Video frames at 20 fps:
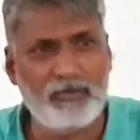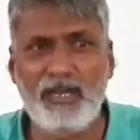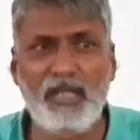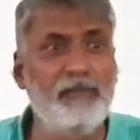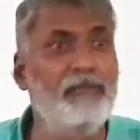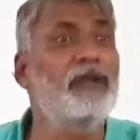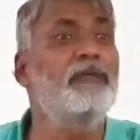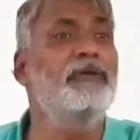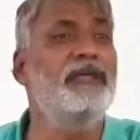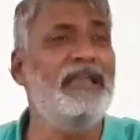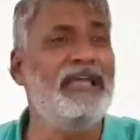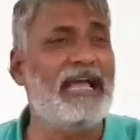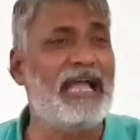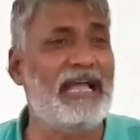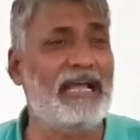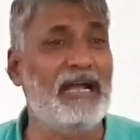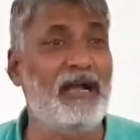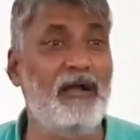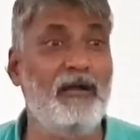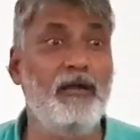लेबर भी नहीं
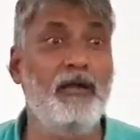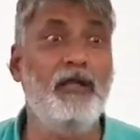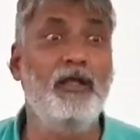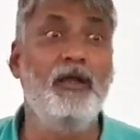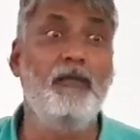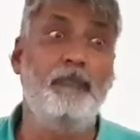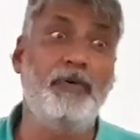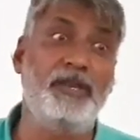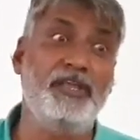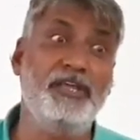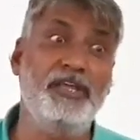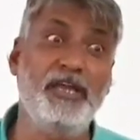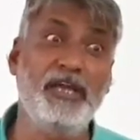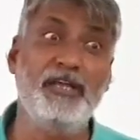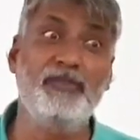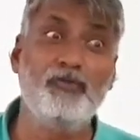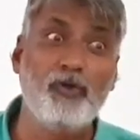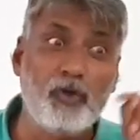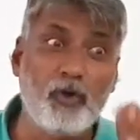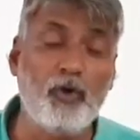आएगा पर
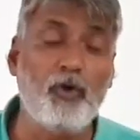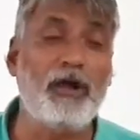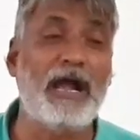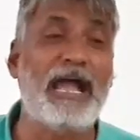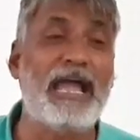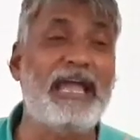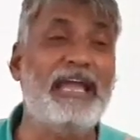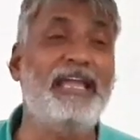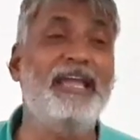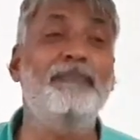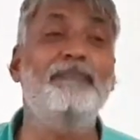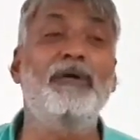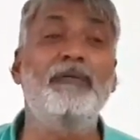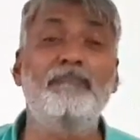ये जो लोग आएंगे